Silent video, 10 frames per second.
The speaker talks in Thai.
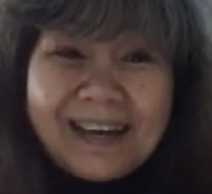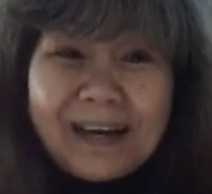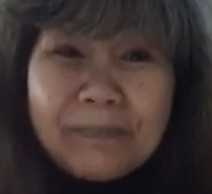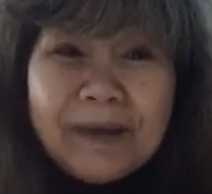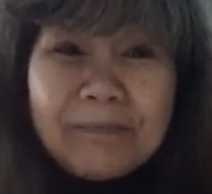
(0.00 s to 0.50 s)
ก
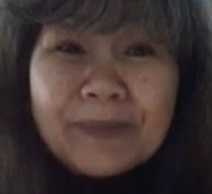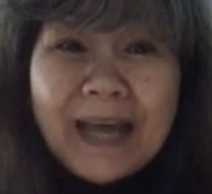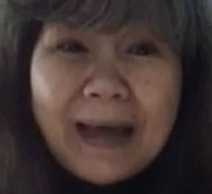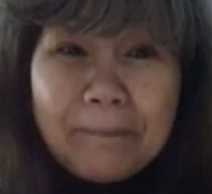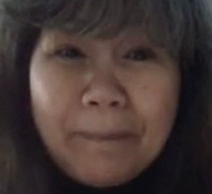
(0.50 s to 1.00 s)
ระพริบ
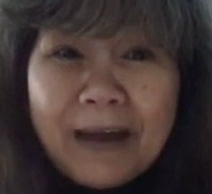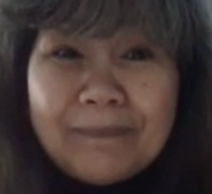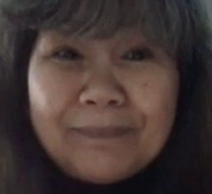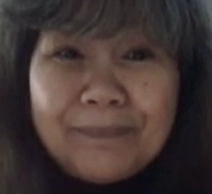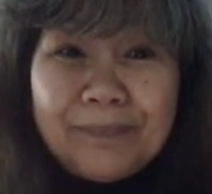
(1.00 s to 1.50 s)
ตาปั๊
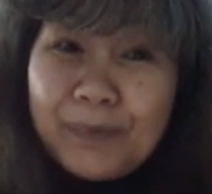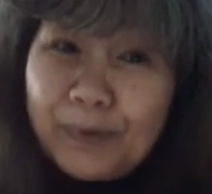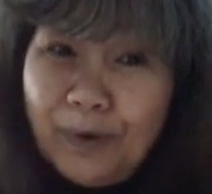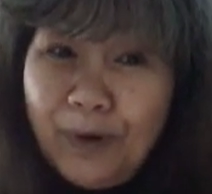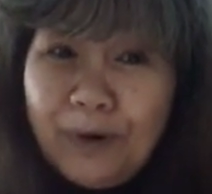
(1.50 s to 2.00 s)
บ
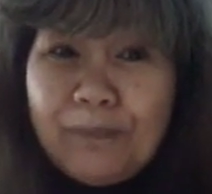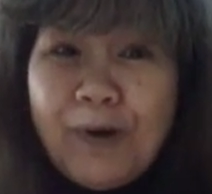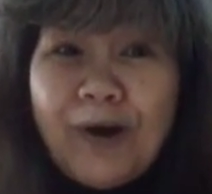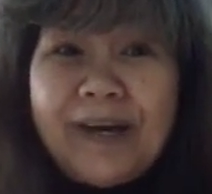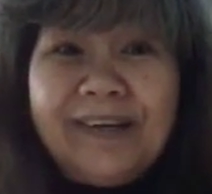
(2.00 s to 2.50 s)
ลุง
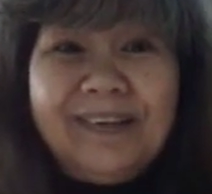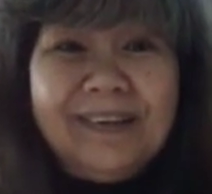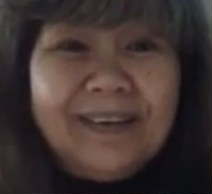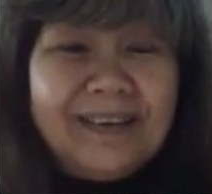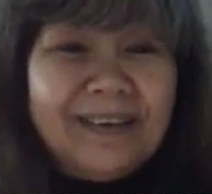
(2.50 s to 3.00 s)
พล
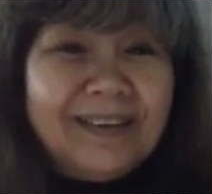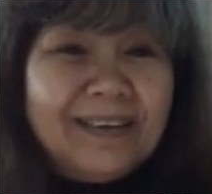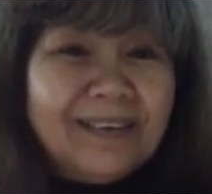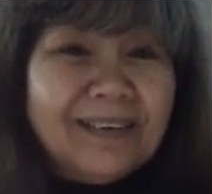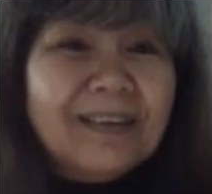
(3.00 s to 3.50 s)

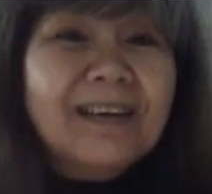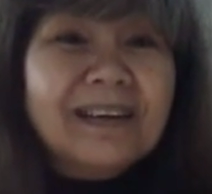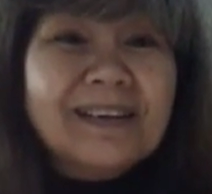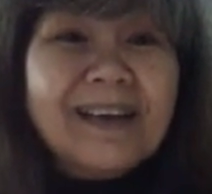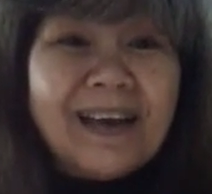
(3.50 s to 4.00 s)
เกิด
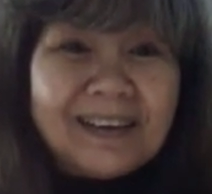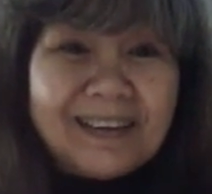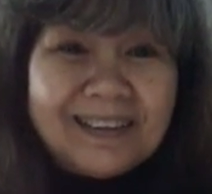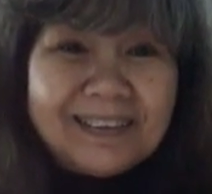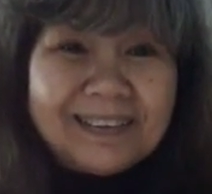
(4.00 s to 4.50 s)
เรื่อง
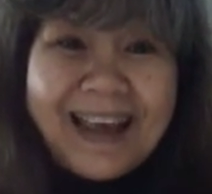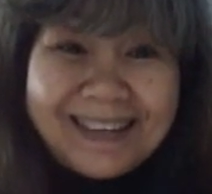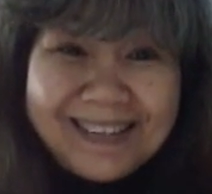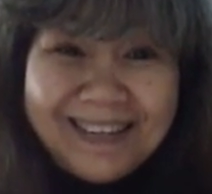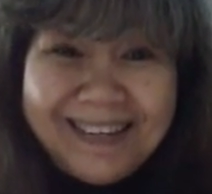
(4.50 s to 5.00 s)
ทั
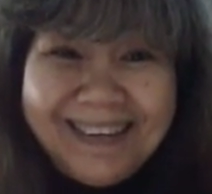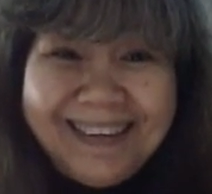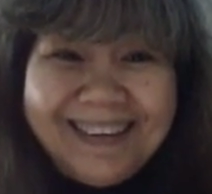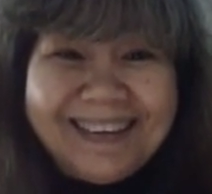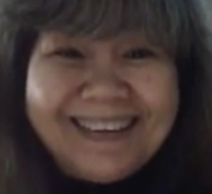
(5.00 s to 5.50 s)
นที
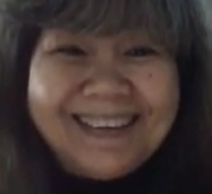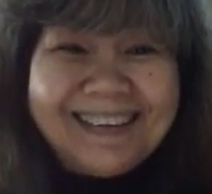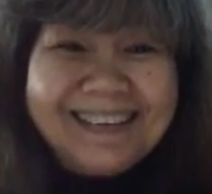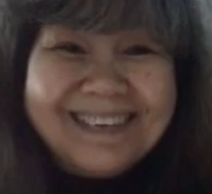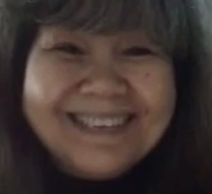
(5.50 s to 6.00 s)

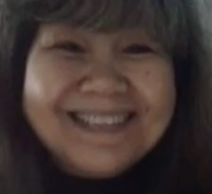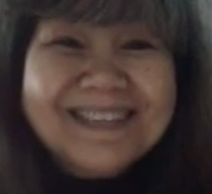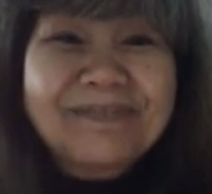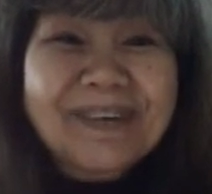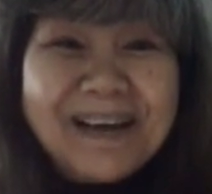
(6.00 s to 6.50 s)

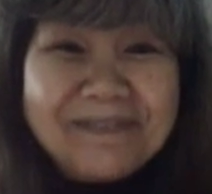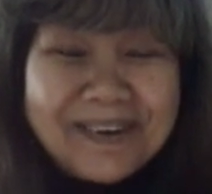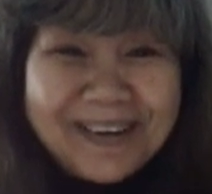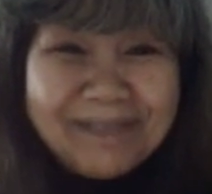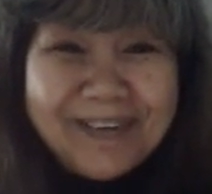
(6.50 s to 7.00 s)
สำหรับ
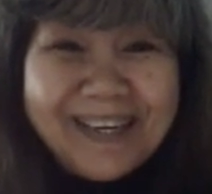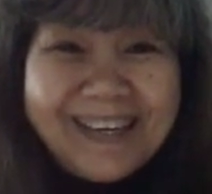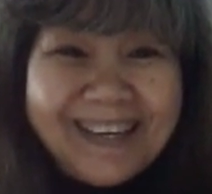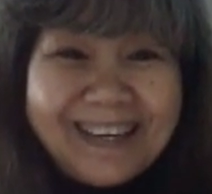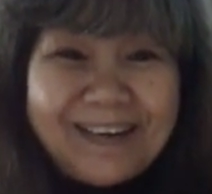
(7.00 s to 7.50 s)
คลิป
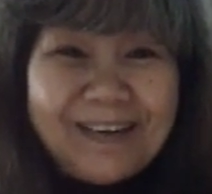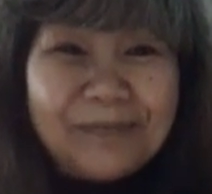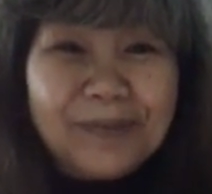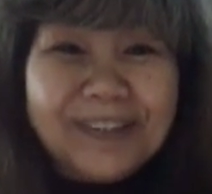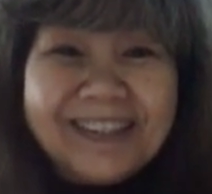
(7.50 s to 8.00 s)
นี้ขอบ
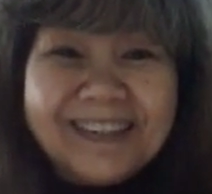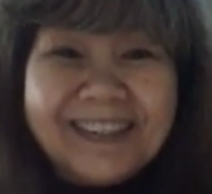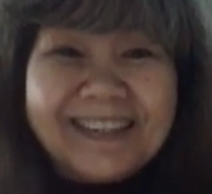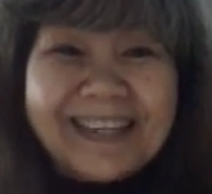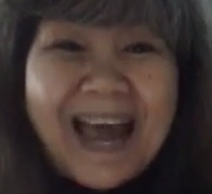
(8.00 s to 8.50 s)
คุณที่
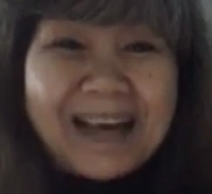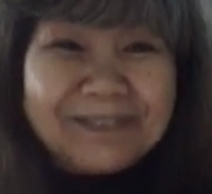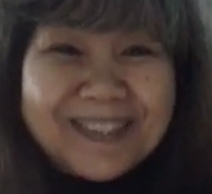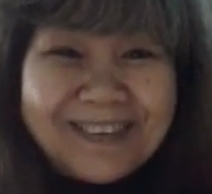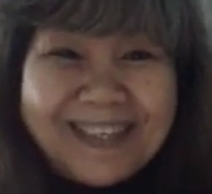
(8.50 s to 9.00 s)
ติดตาม
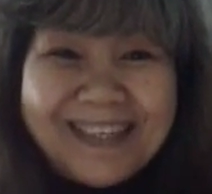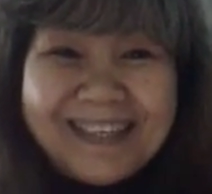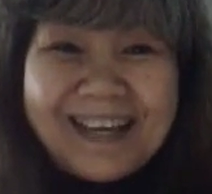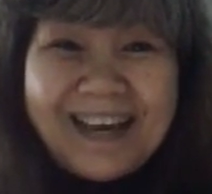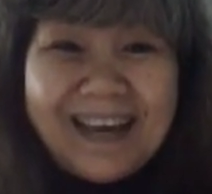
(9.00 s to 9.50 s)
สวัสดี
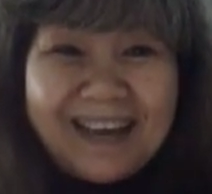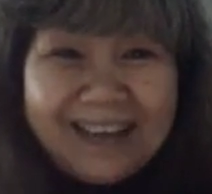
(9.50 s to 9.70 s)
ค่ะ